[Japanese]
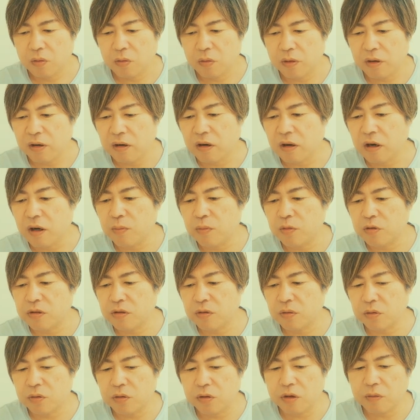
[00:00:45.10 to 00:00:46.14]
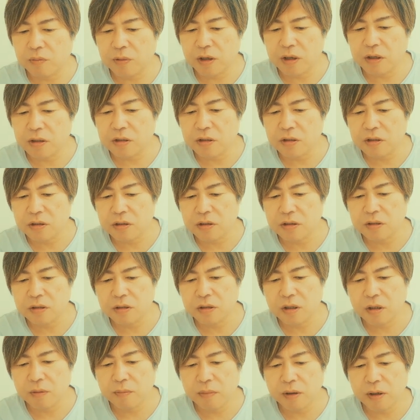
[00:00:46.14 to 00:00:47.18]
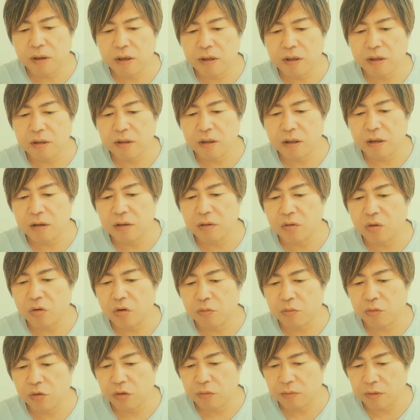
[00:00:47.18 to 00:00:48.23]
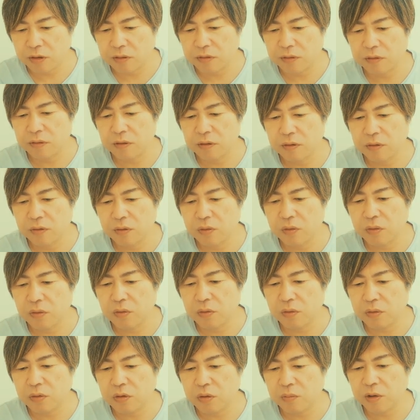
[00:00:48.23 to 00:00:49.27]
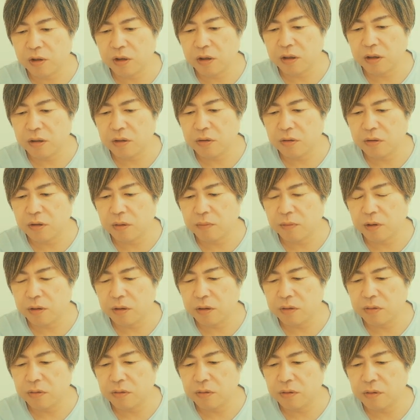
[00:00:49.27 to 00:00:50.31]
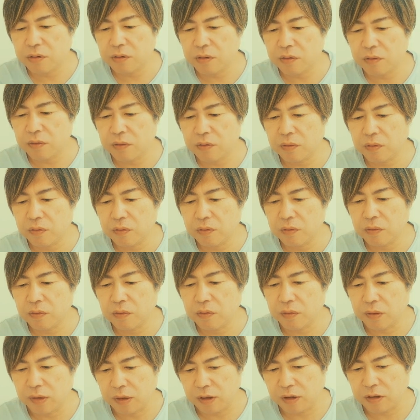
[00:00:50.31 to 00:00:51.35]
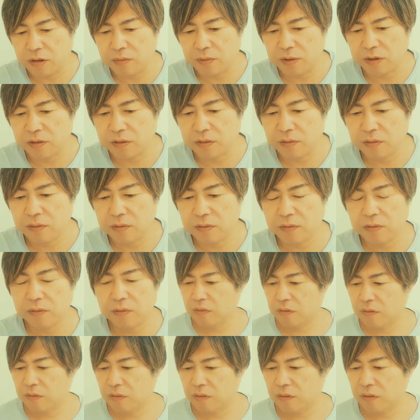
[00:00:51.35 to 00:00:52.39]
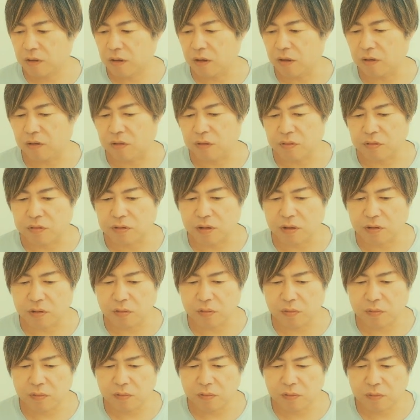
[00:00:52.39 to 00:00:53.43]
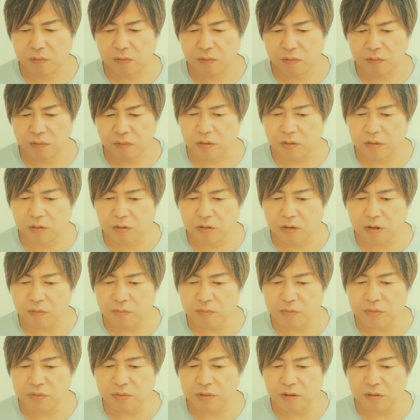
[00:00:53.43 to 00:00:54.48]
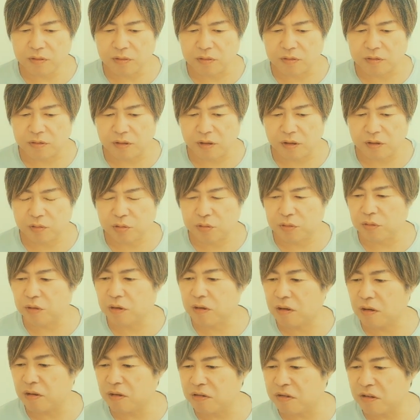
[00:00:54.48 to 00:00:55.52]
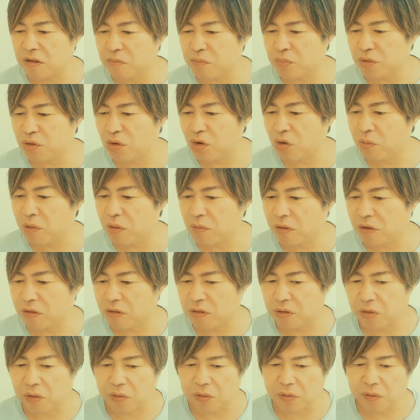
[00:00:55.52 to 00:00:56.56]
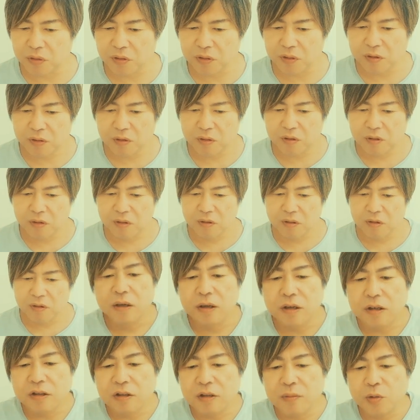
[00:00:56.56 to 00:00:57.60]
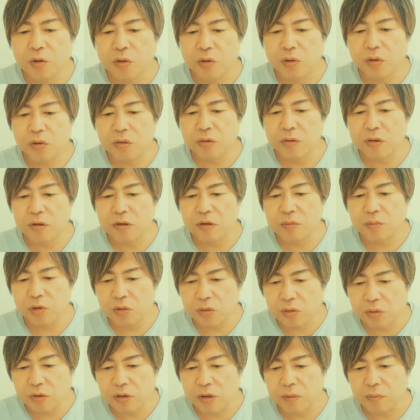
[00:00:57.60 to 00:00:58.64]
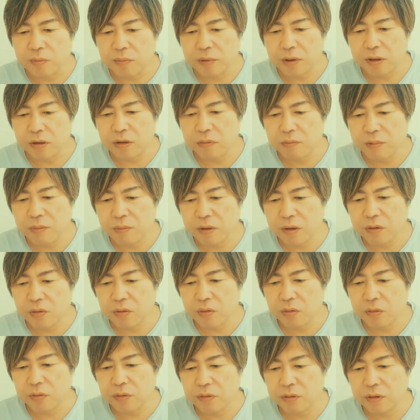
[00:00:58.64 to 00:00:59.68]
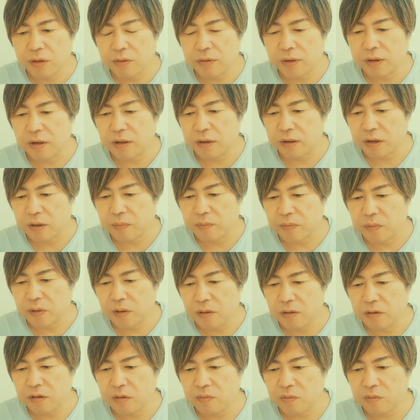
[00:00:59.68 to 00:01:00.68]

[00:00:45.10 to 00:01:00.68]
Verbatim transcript: これからも仕事に邁進して参りたいと思います。今後とも俳優山田裕貴をお願いします。言及したと。全文あるんですね。ちょっと一回全文読みますよ。つものようにいつも通り番組メールを送ってくれた方、い